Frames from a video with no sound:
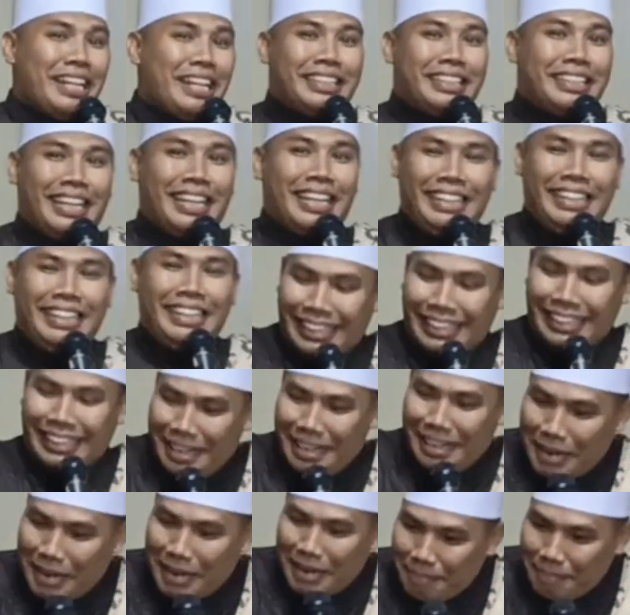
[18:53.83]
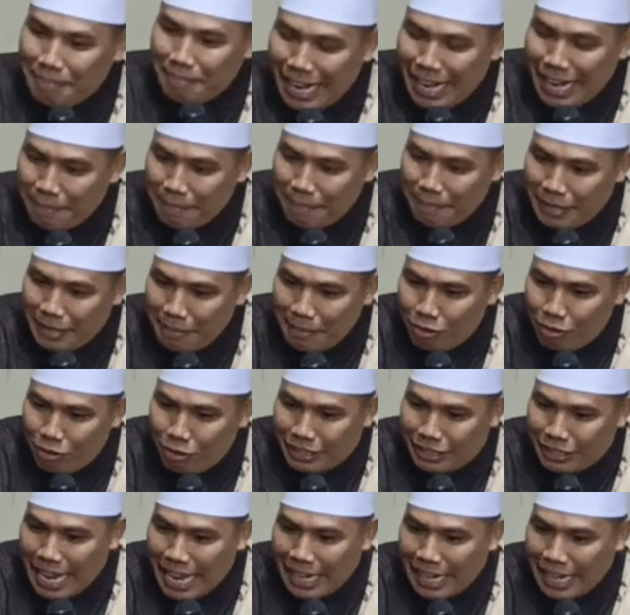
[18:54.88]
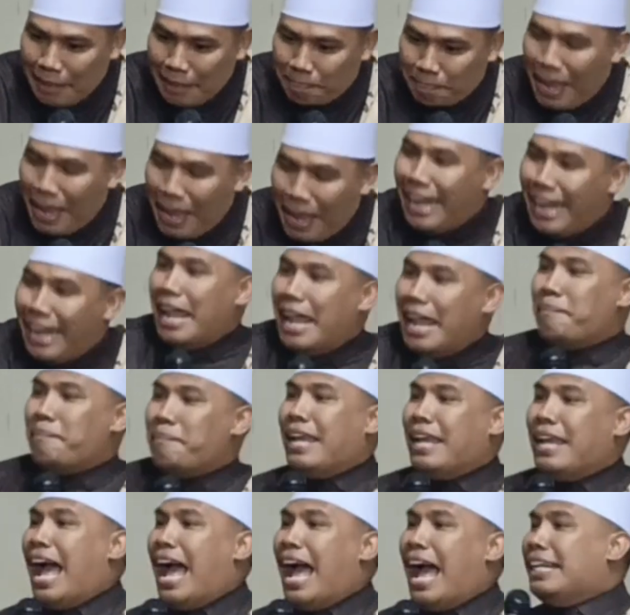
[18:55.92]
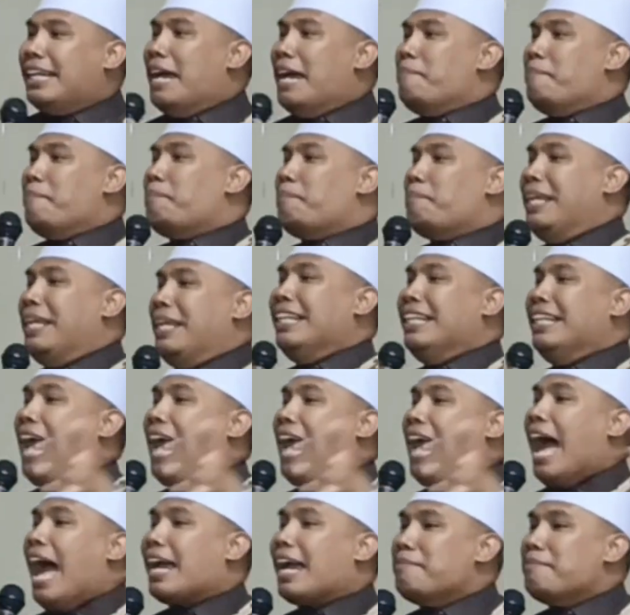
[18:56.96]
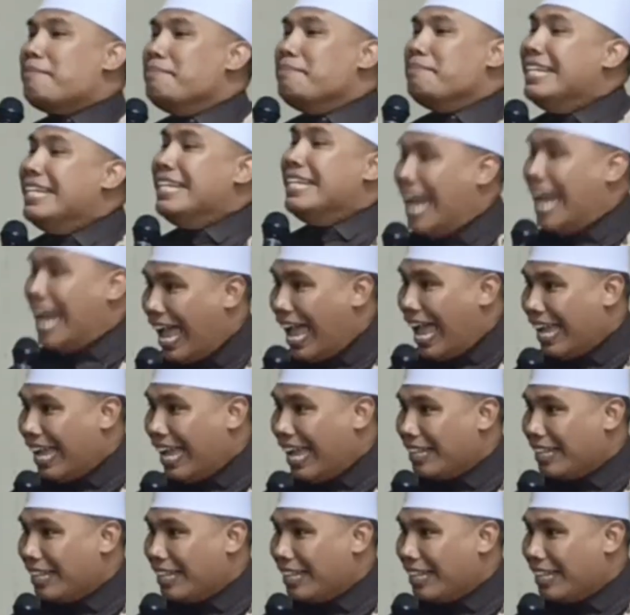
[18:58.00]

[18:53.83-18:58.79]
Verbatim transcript: Ternyata bermalam di Muzdalifah Nabi Adam pindah ke Mina.